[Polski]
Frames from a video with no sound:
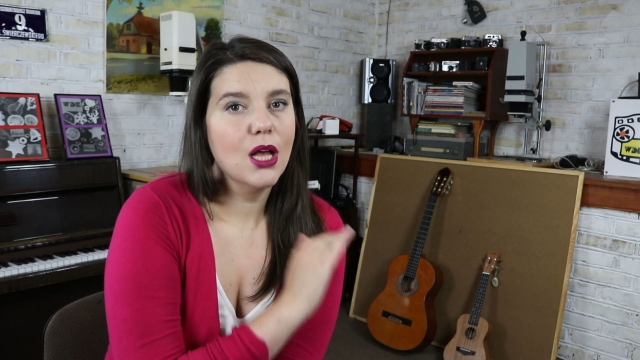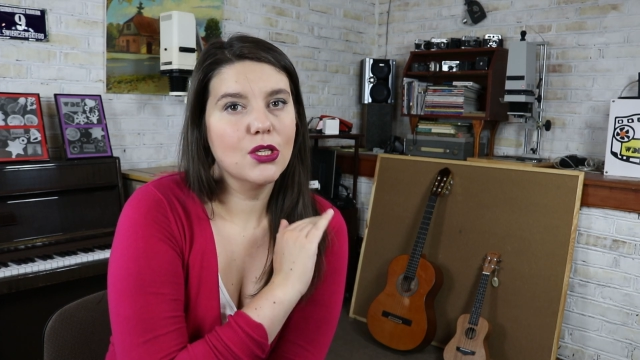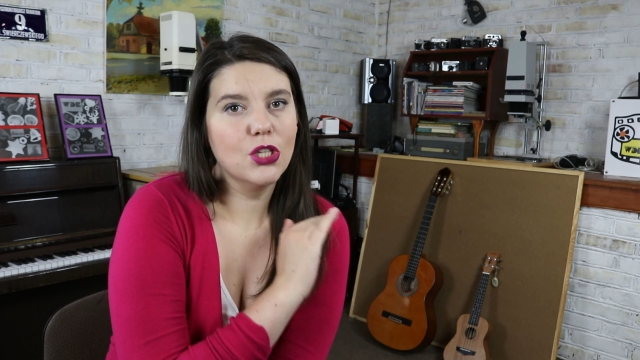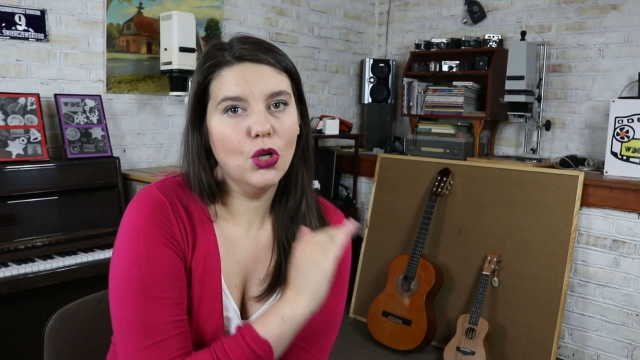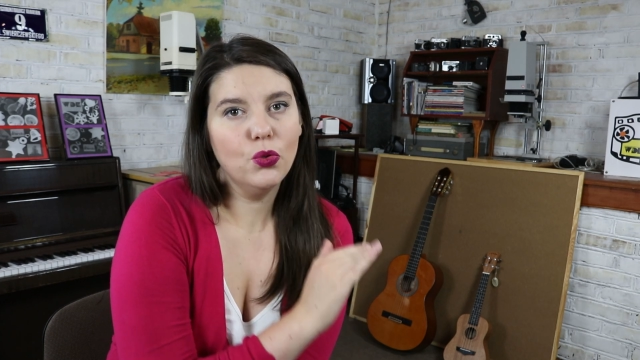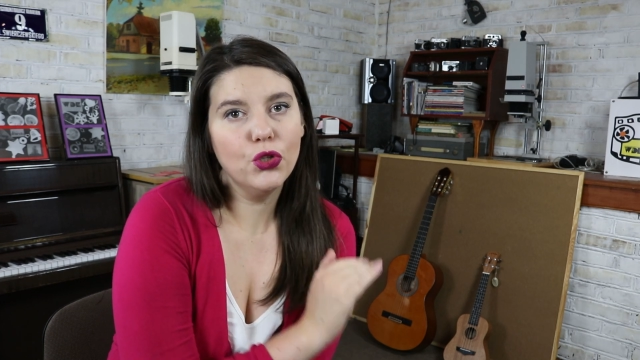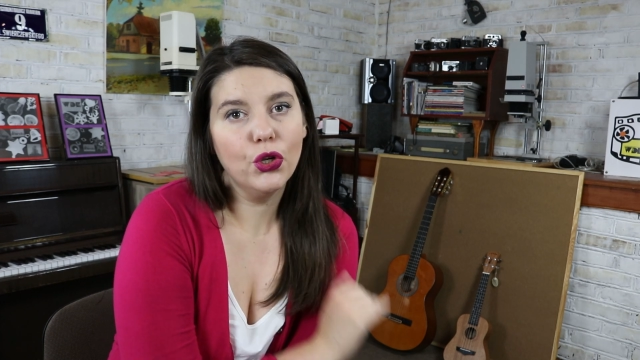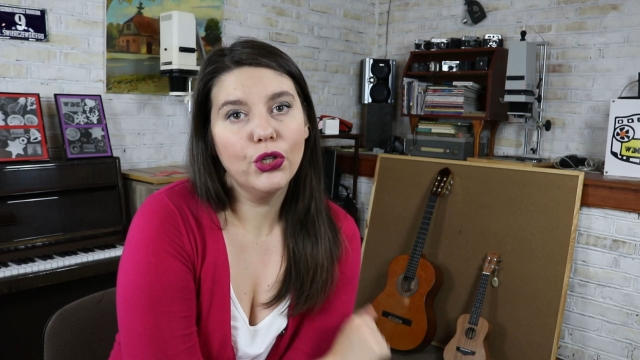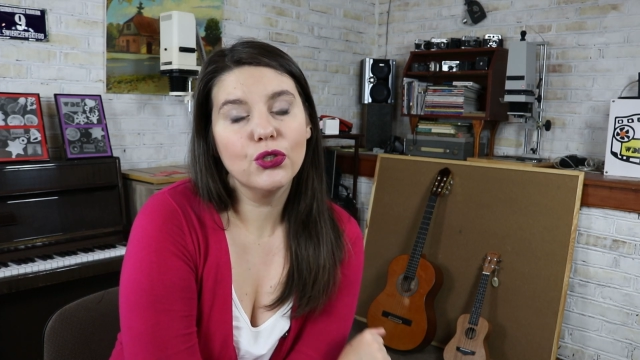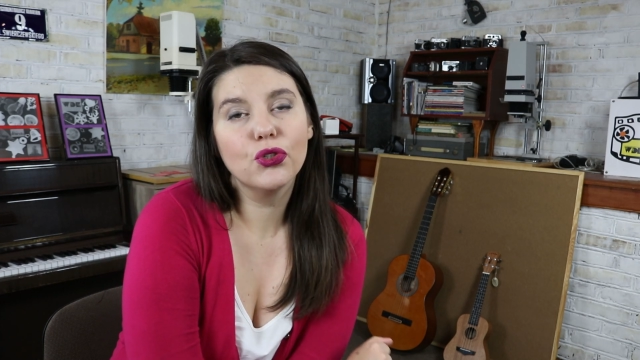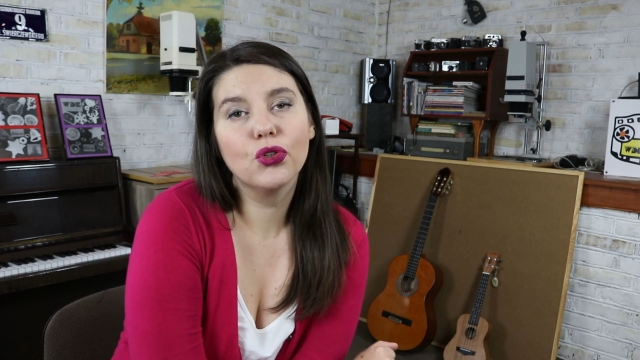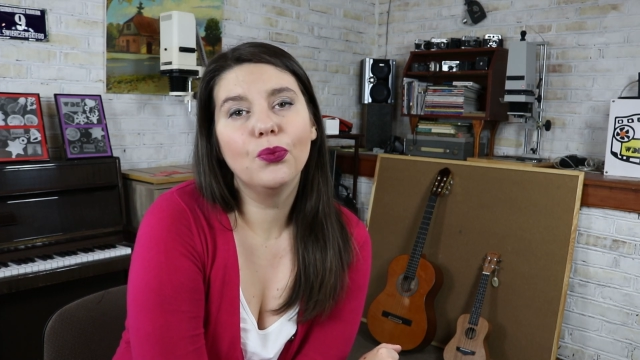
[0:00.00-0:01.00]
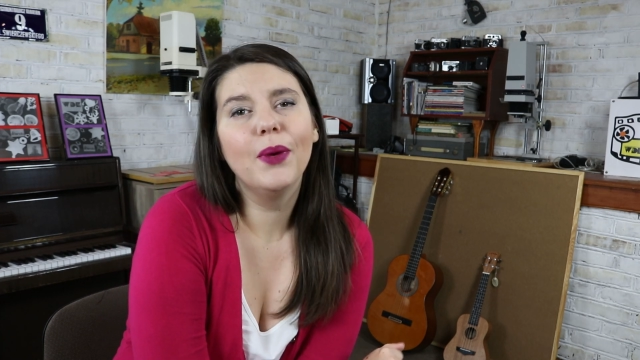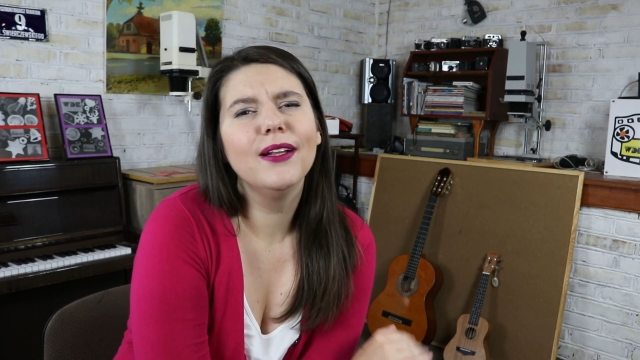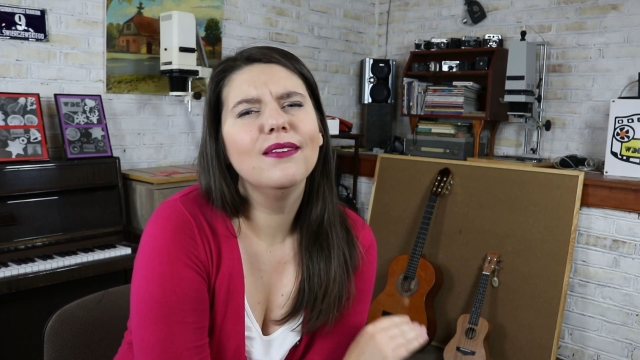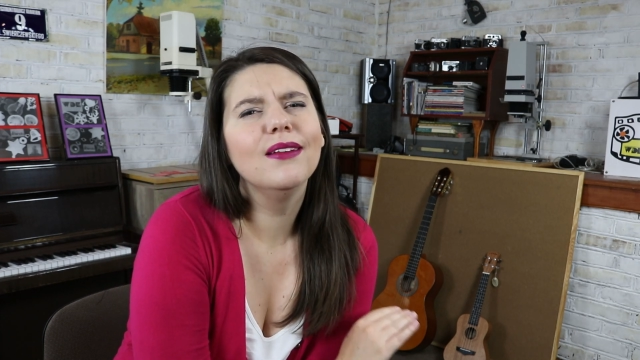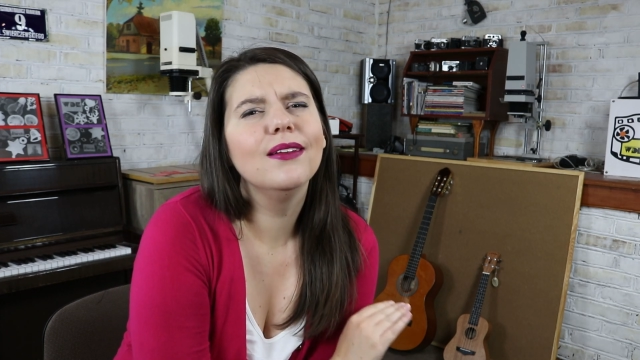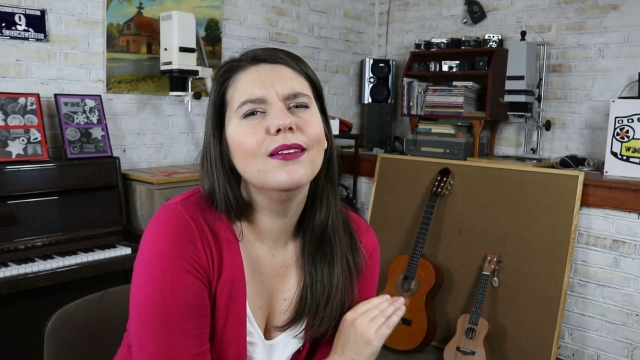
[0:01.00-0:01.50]
Są to
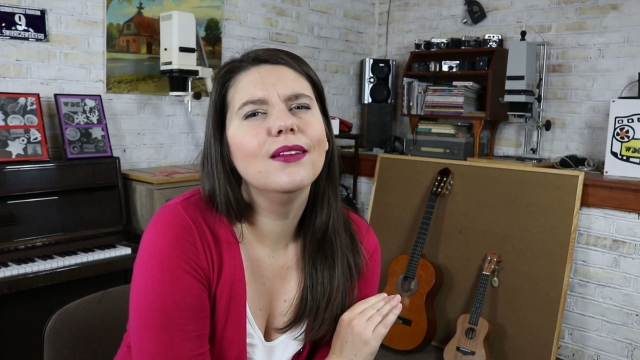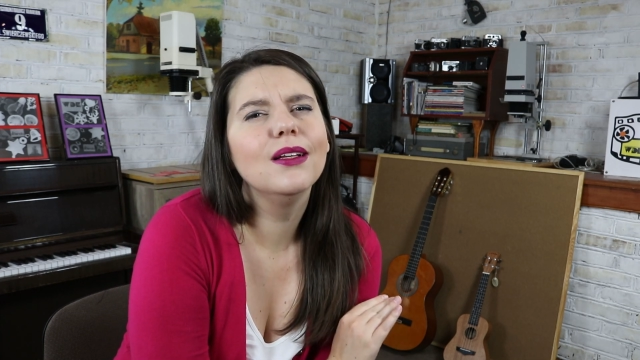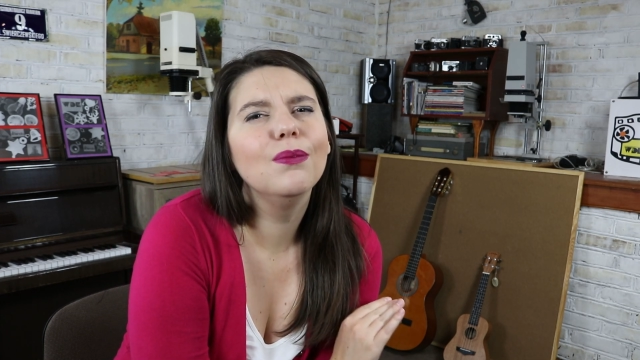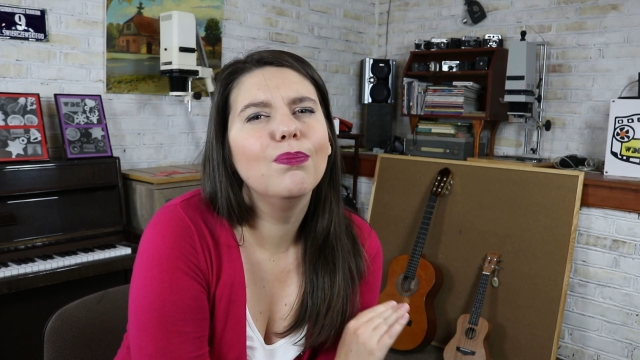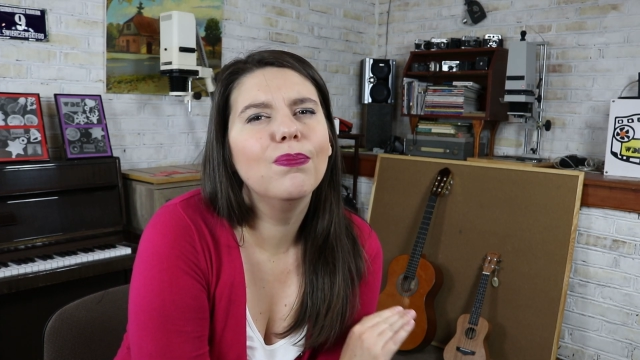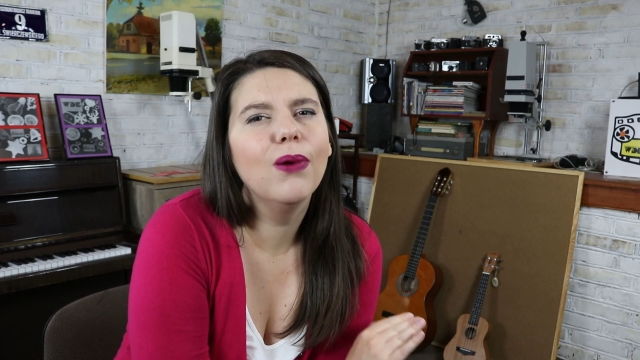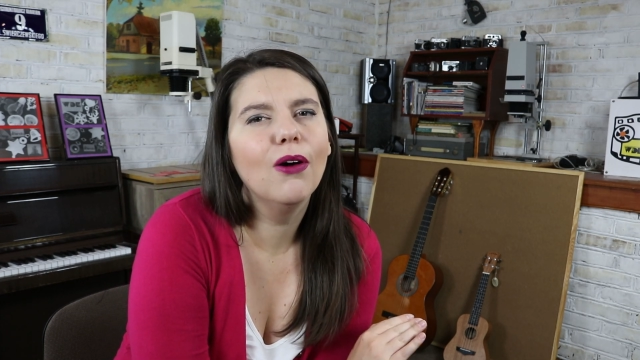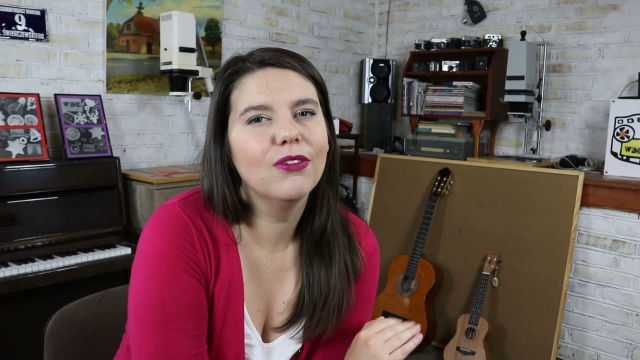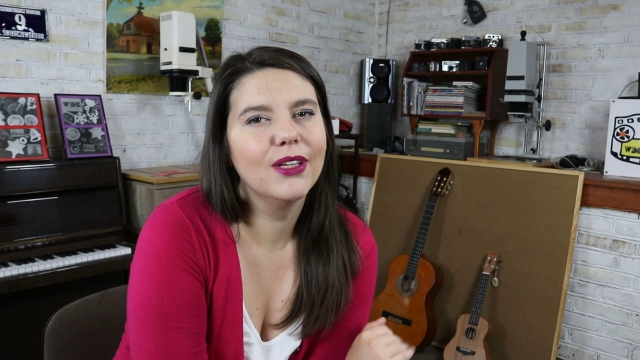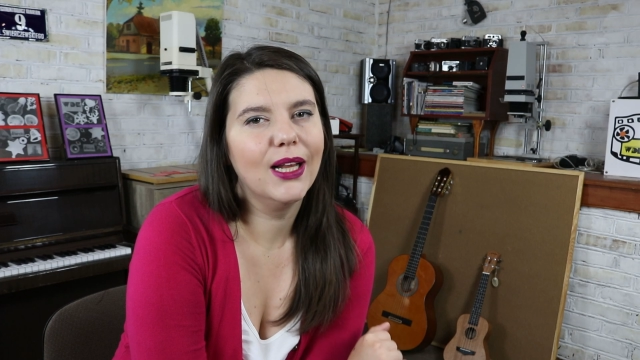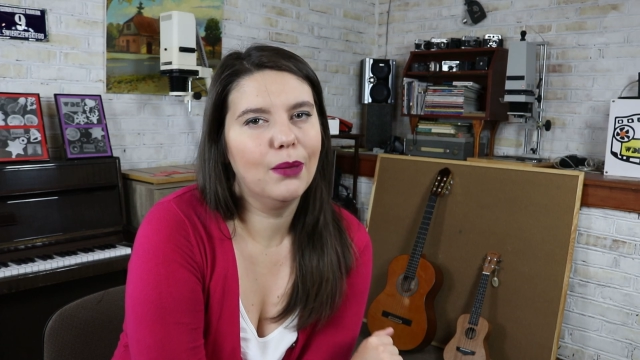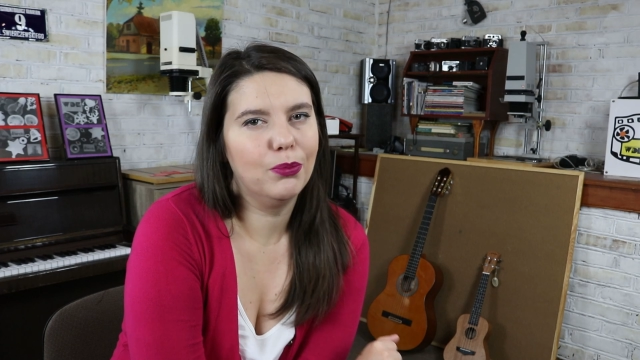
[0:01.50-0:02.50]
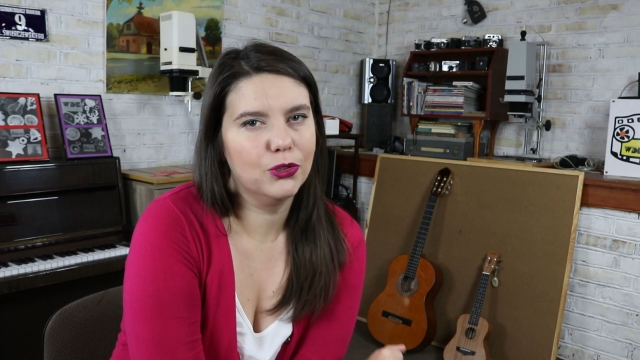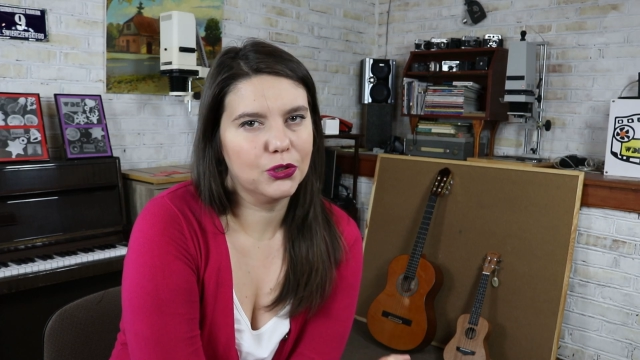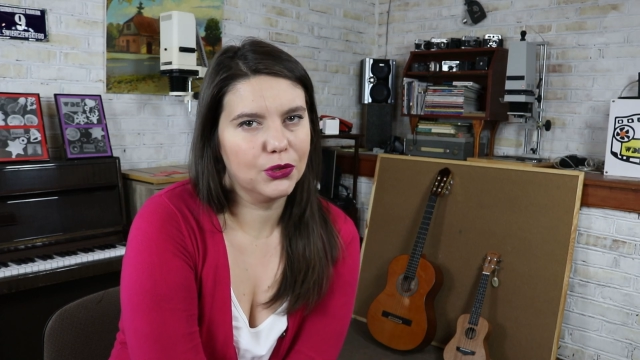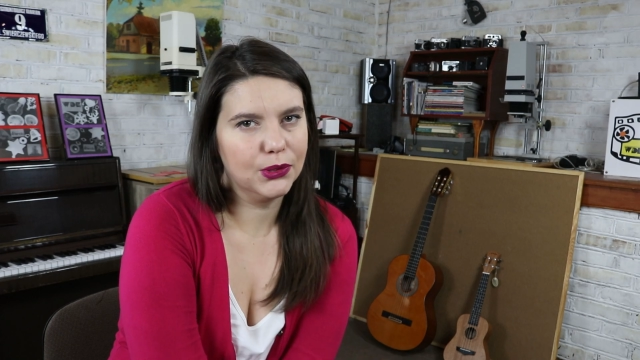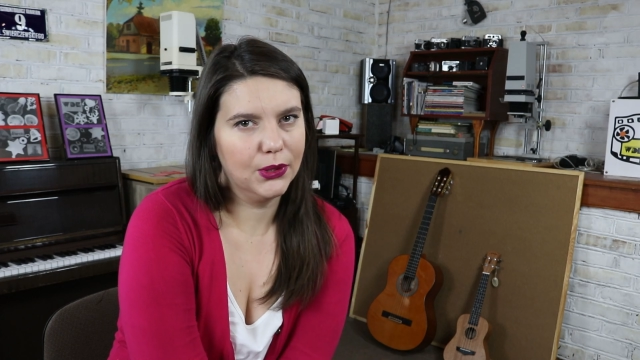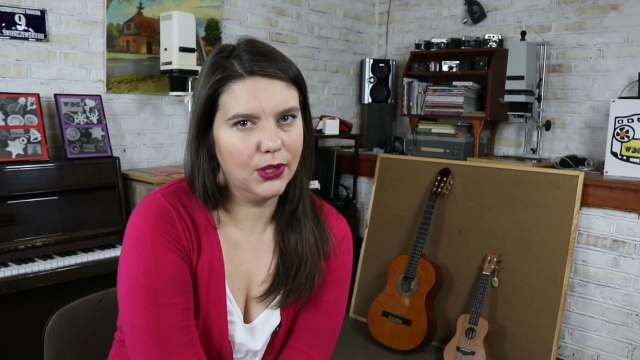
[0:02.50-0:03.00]
instrumenty typowo dla
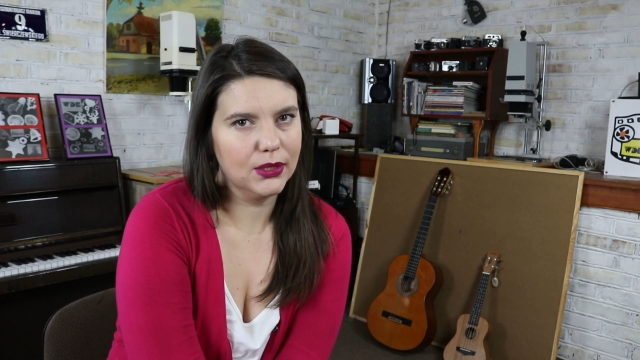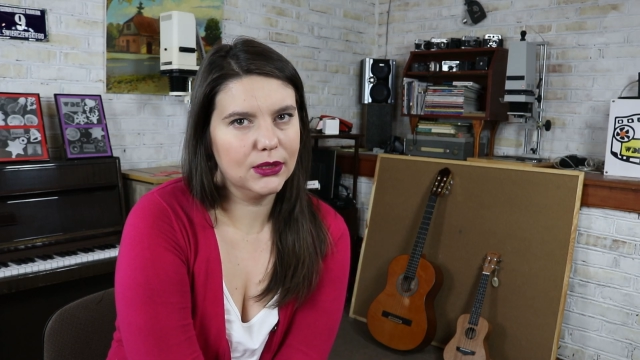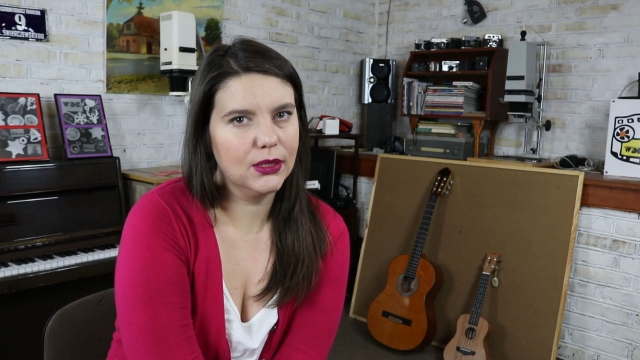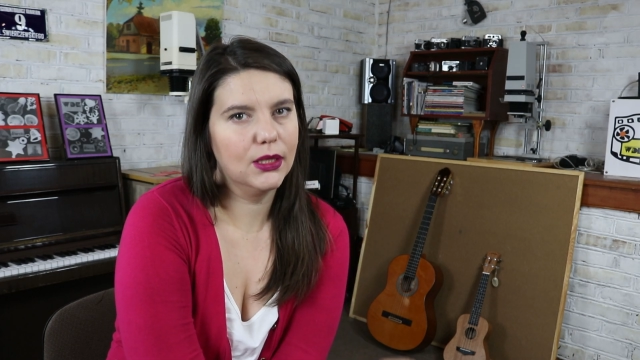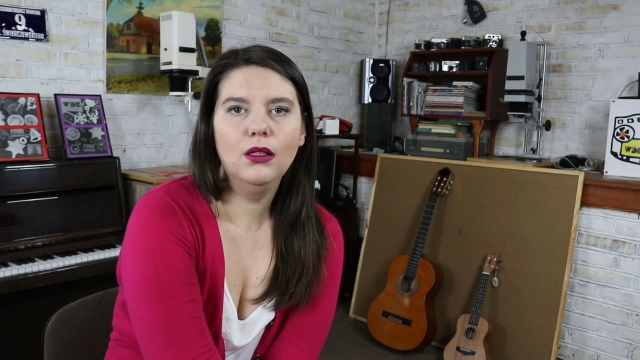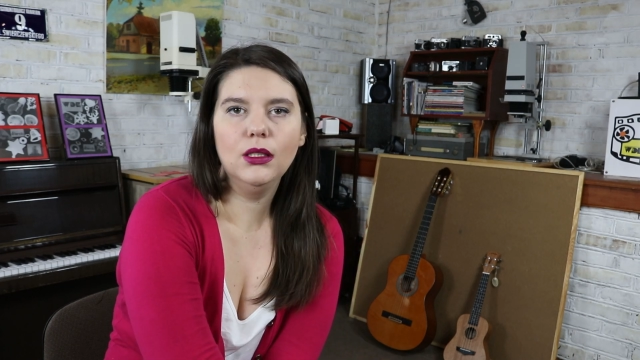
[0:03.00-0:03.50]
początkujących.